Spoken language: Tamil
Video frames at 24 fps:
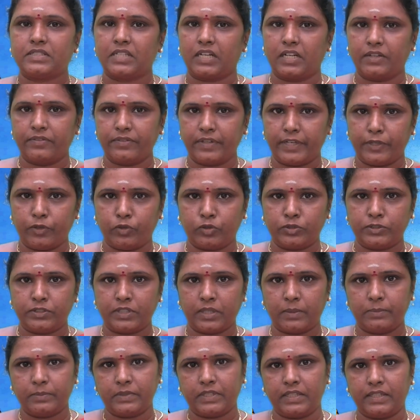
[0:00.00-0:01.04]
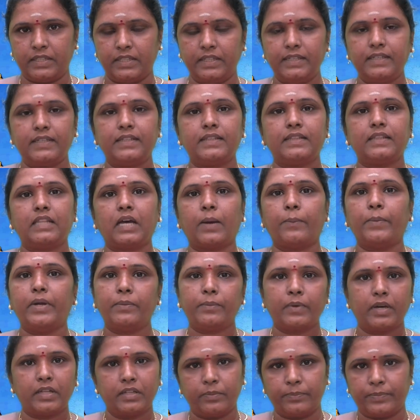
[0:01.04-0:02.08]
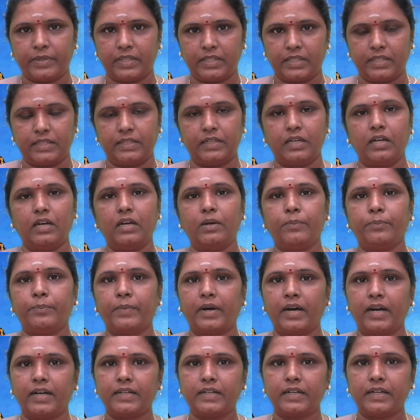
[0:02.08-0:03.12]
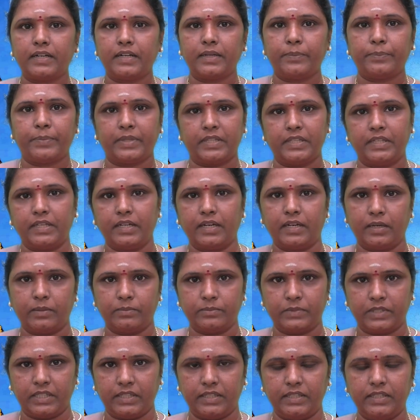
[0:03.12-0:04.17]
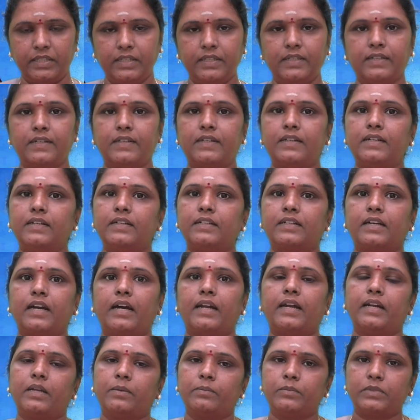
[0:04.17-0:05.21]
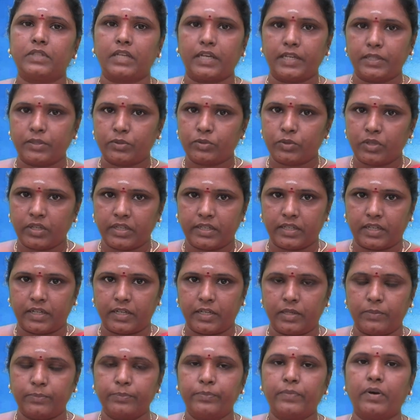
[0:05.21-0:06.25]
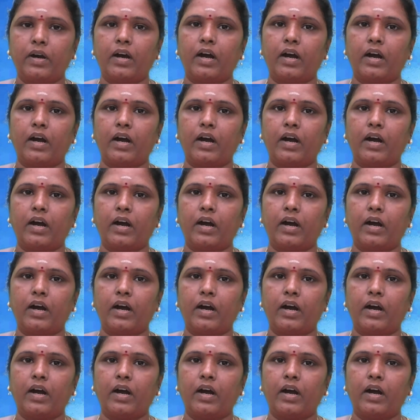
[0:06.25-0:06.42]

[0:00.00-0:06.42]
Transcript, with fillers: ஜனவரி ஒன்றாம் தேதி தமிழ் மாதம் பார்த்திங்கன்னா மார்கழி பதினாறாம் தேதி கரணம் தைத்துளை கரணம்